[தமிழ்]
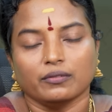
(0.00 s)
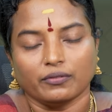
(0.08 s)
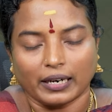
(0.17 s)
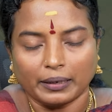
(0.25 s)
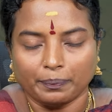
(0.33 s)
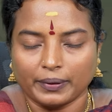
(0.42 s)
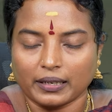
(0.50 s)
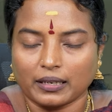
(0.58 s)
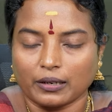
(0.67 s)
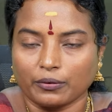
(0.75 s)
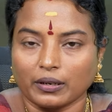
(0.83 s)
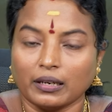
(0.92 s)
வாய்ப்பு
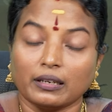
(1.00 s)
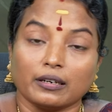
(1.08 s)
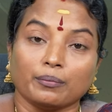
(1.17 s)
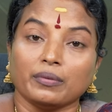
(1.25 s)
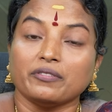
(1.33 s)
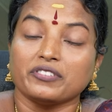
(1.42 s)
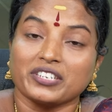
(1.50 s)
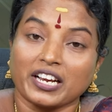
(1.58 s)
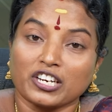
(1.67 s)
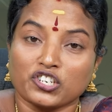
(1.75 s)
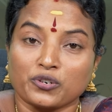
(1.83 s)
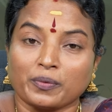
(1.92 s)
இருக்கிறவங்க ரொம்ப
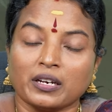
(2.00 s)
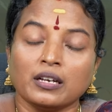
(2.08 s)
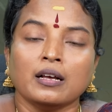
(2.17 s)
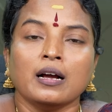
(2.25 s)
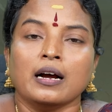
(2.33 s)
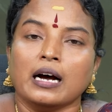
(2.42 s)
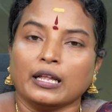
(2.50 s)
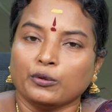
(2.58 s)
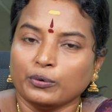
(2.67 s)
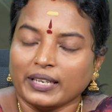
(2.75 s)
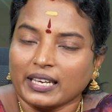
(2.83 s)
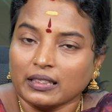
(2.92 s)
விசேஷமாக
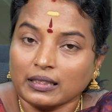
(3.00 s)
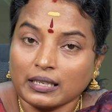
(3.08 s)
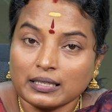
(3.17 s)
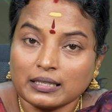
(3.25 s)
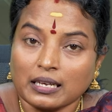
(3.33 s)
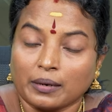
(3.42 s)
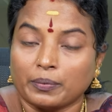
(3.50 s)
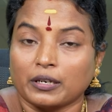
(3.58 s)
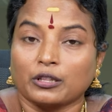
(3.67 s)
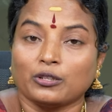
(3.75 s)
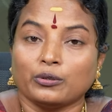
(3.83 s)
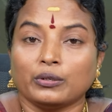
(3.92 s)
அதுவும் எந்திர
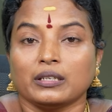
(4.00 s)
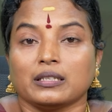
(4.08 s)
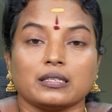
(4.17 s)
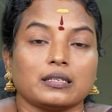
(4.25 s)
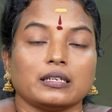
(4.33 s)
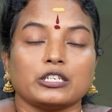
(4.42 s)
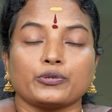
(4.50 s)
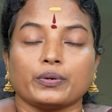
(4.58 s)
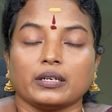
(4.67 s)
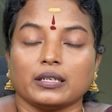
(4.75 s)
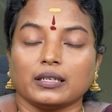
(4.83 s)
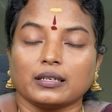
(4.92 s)
ஸ்தாபனத்தோடு அந்த
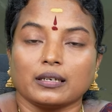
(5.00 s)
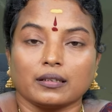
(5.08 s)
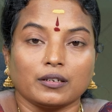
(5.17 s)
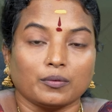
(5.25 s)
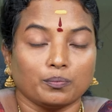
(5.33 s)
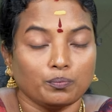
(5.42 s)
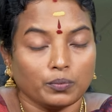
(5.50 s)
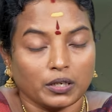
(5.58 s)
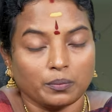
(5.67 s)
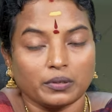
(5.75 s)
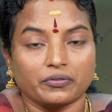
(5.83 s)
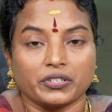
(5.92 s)
சனீஸ்வரன் இருக்கிறது ரொம்ப
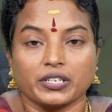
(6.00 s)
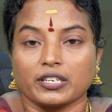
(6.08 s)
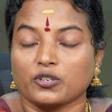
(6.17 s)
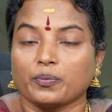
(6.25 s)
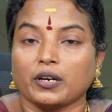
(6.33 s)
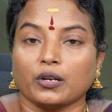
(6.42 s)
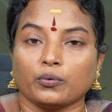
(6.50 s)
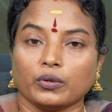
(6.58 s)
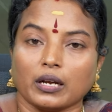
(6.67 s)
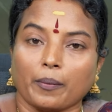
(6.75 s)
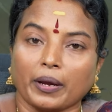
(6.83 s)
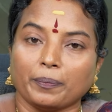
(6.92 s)
ரொம்ப விசேஷமான
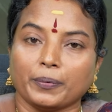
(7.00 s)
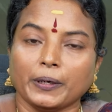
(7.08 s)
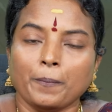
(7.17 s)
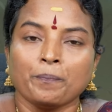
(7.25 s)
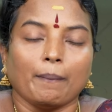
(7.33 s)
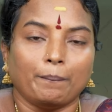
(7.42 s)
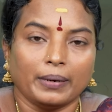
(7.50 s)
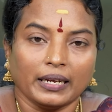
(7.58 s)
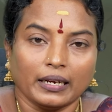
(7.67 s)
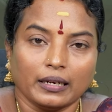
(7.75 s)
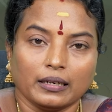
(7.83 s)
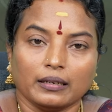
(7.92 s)
ஒரு அமைப்பு அப்படி
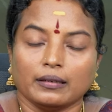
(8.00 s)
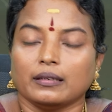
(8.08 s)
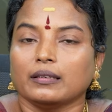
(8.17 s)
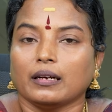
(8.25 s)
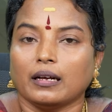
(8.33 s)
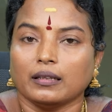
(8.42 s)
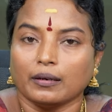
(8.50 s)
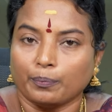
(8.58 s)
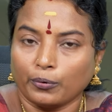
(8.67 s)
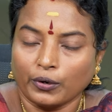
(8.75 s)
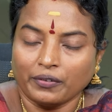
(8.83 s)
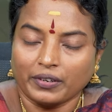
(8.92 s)
அதை
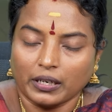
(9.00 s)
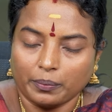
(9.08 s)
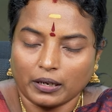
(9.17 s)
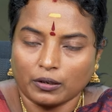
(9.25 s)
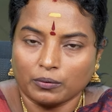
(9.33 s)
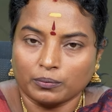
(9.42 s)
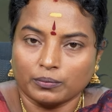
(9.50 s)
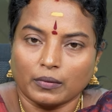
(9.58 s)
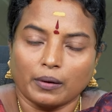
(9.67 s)
போய் வழிபடணும்